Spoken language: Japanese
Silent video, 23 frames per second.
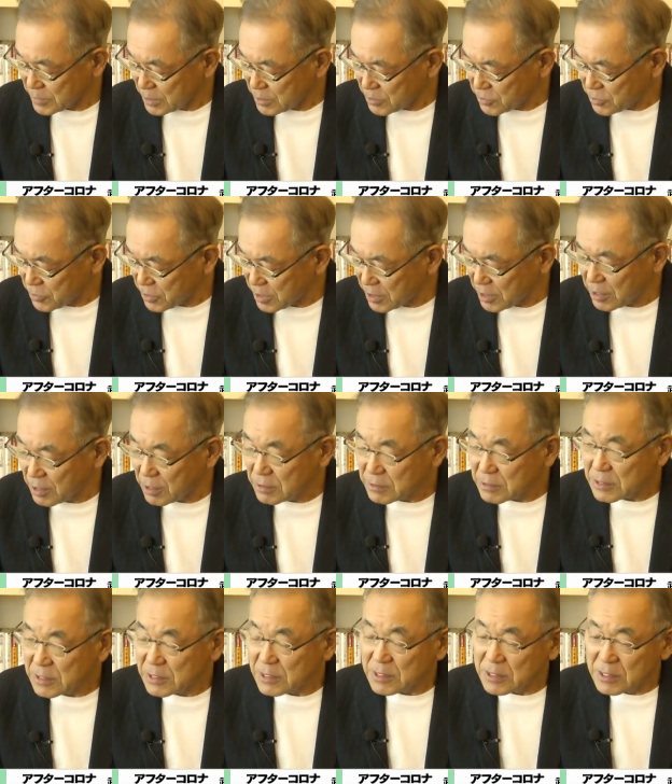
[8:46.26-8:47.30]
それから
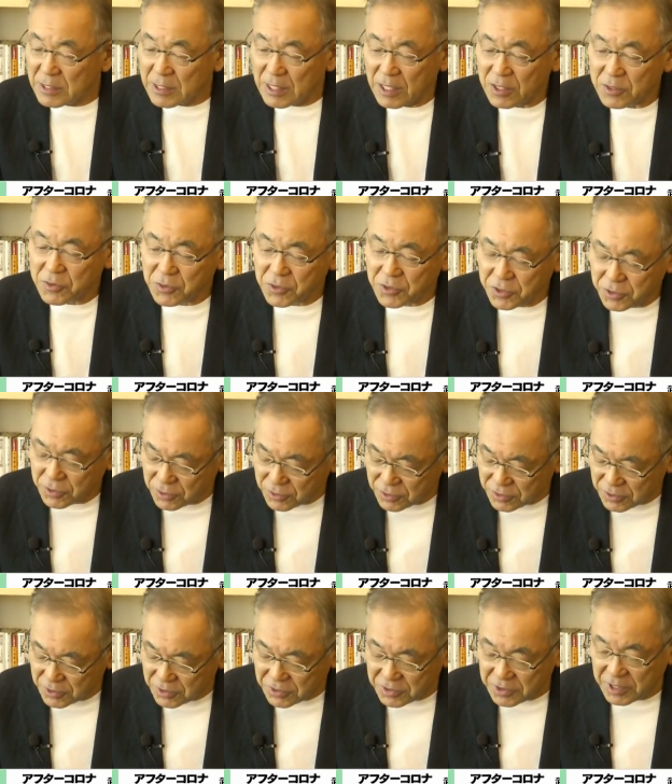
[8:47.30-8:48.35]
あと一
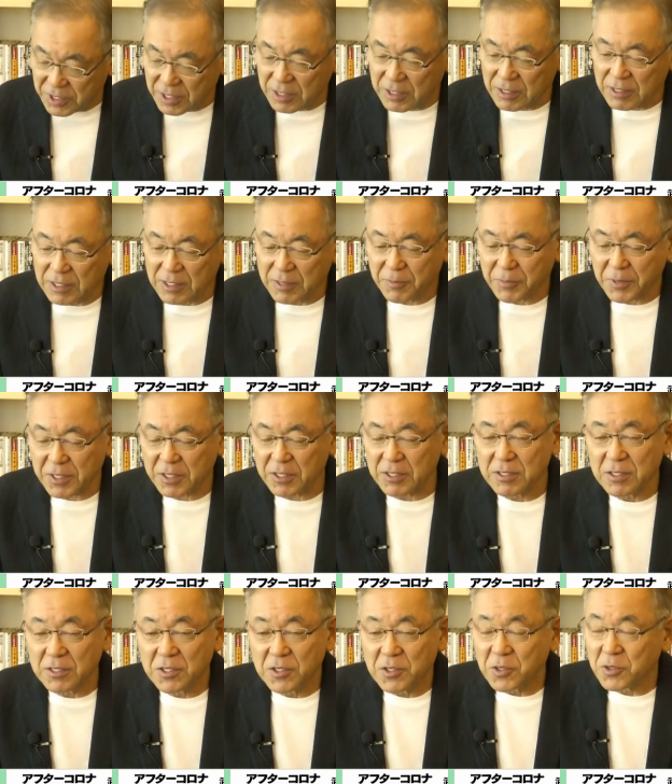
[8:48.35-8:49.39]
つですね、やっぱ
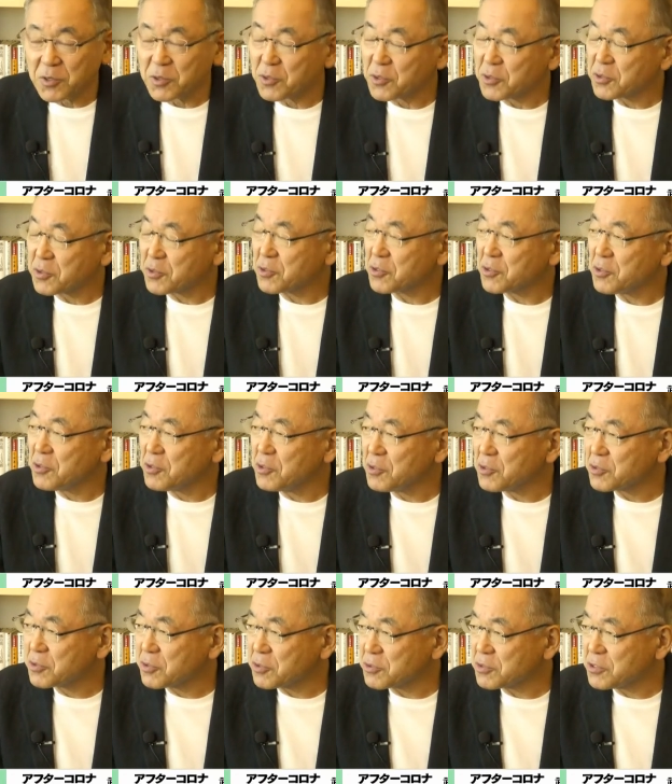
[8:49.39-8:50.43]
りこのとこ
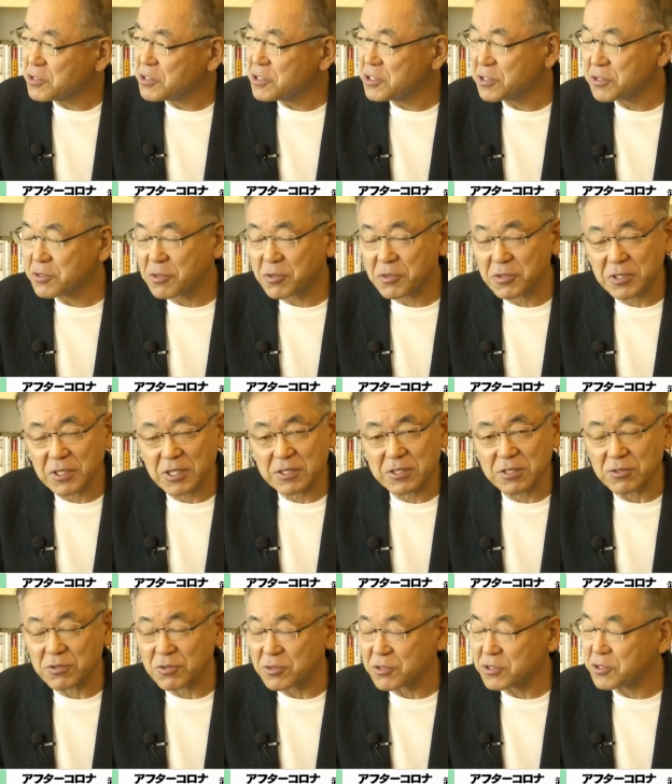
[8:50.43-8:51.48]
ろ特に深刻になっ
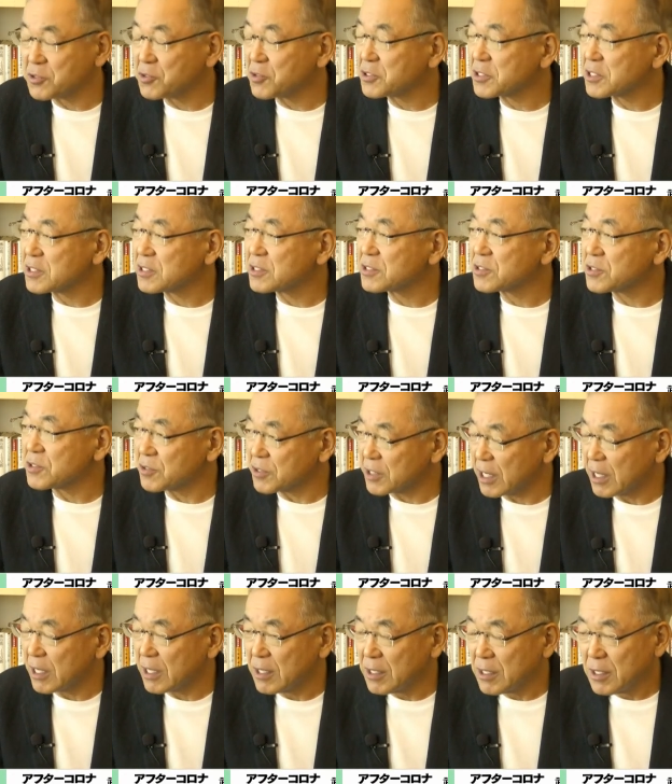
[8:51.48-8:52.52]
ているのは自動車ですよ
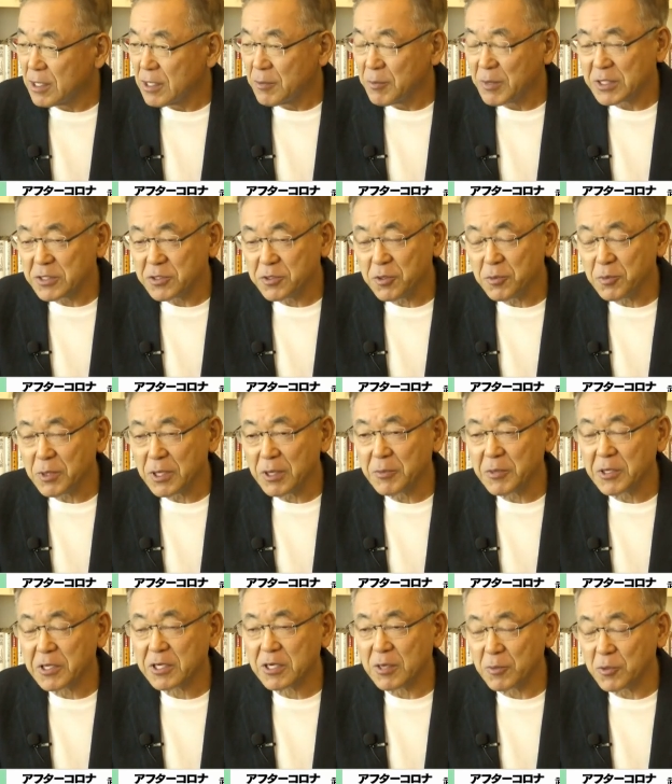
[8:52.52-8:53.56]
ね。日本も
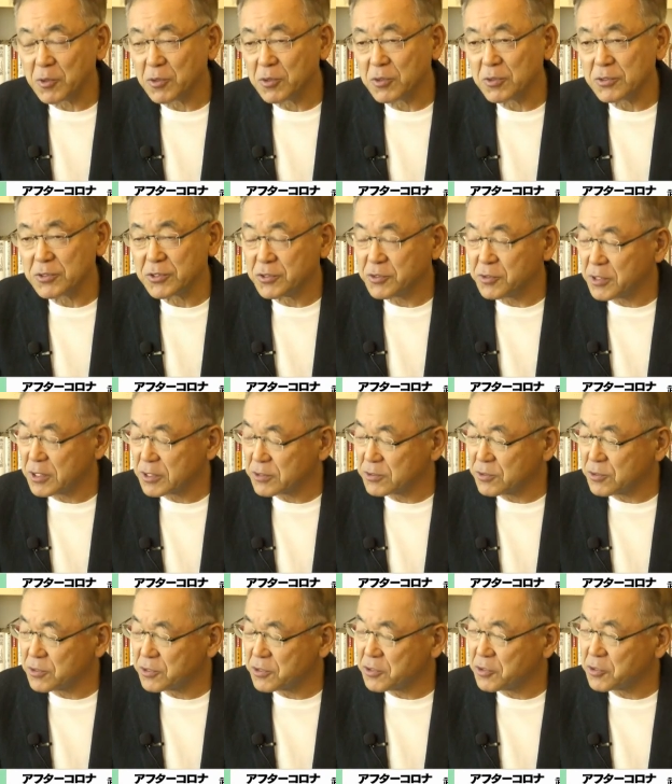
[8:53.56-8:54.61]
アメリカも10月
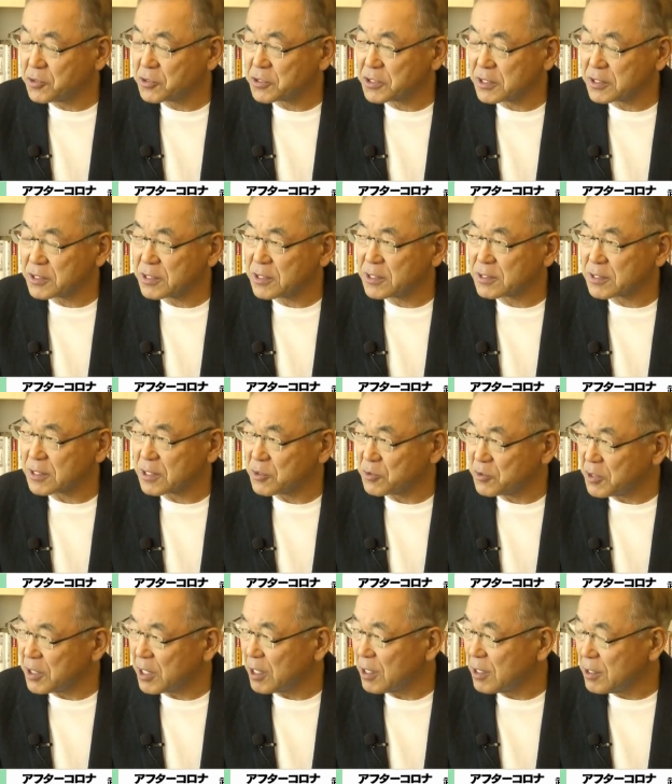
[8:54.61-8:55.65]
の自動車生
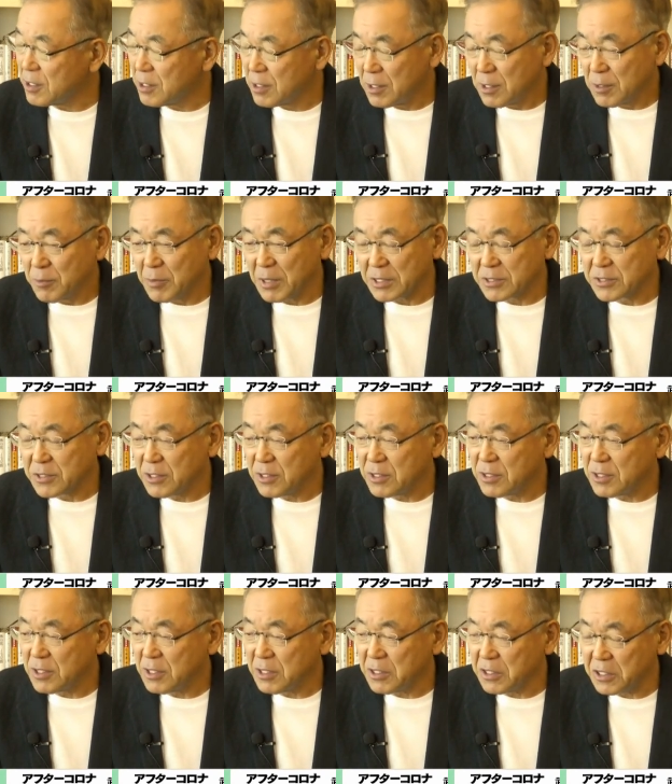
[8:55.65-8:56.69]
産は、前
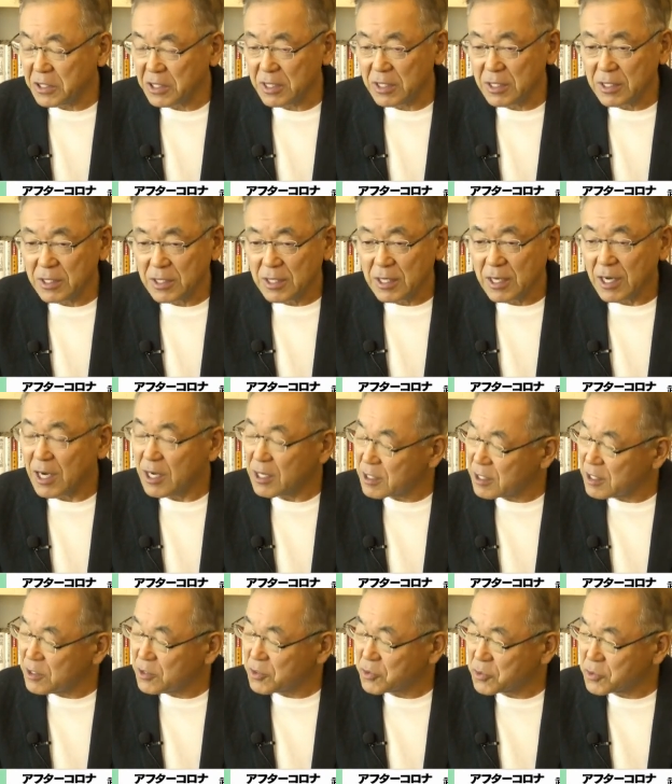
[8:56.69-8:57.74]
年比半
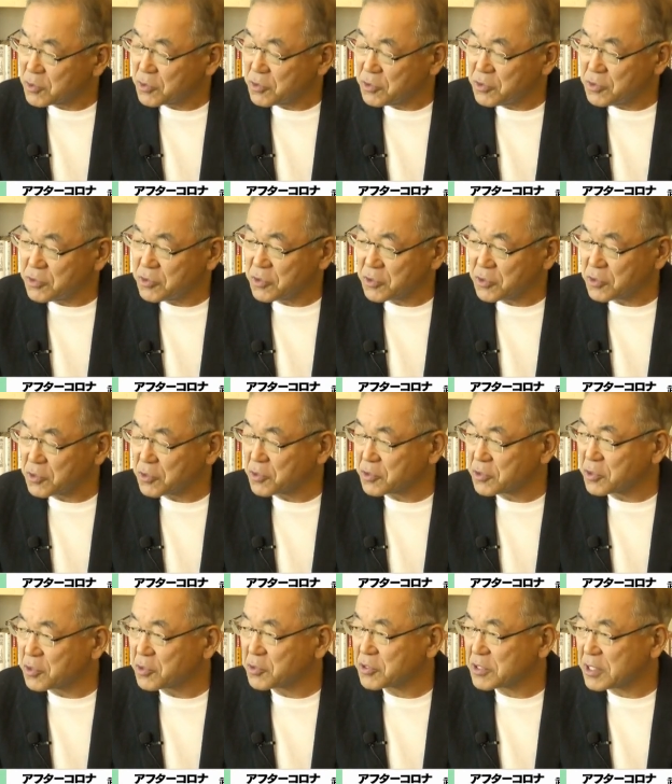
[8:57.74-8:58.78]
減というほどの
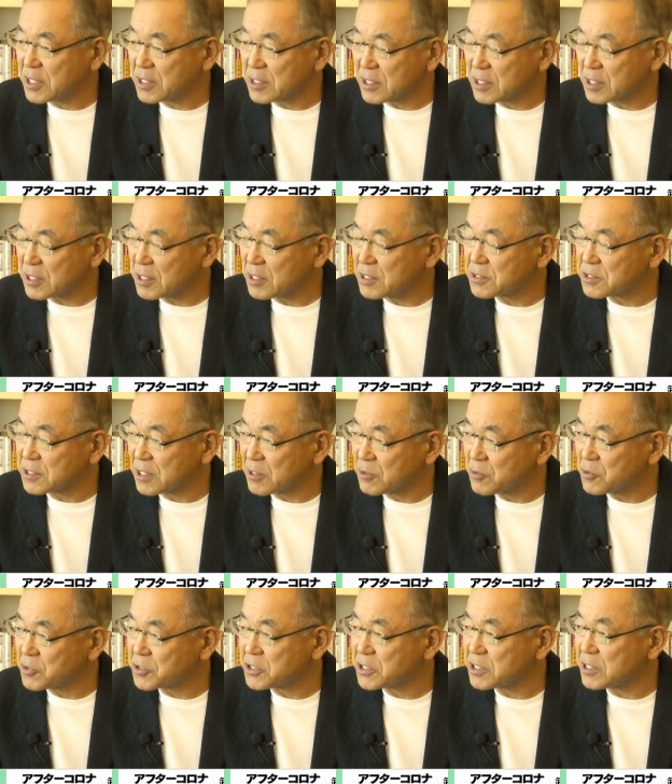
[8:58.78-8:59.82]
極端な減
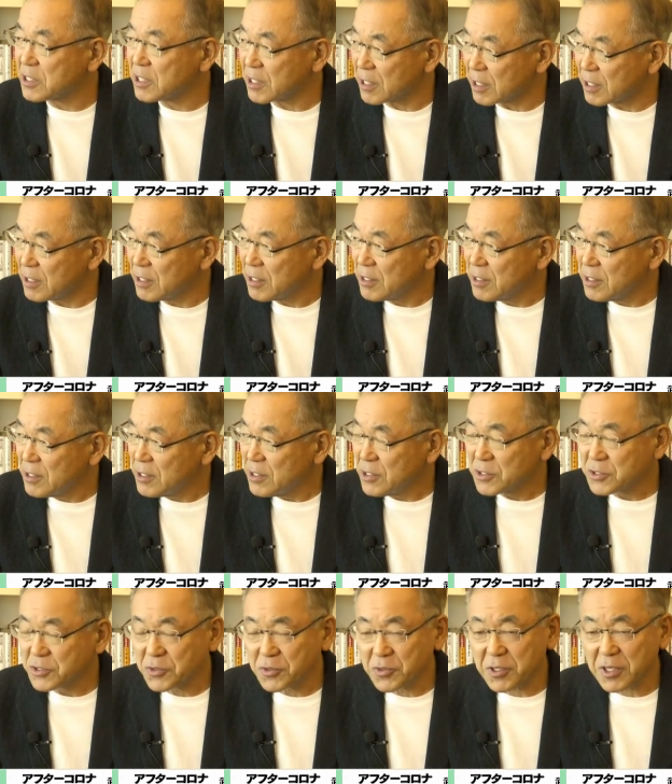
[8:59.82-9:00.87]
産を強いられ、
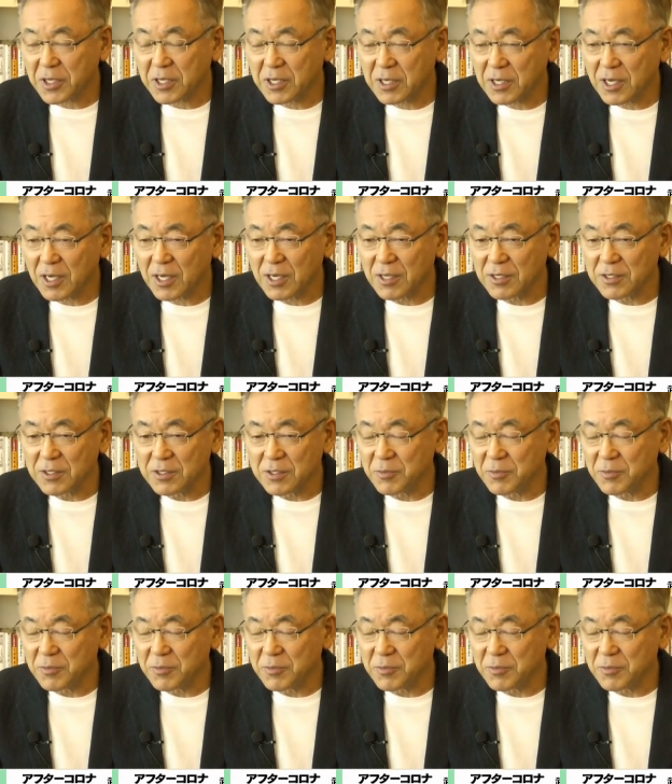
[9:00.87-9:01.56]
その結果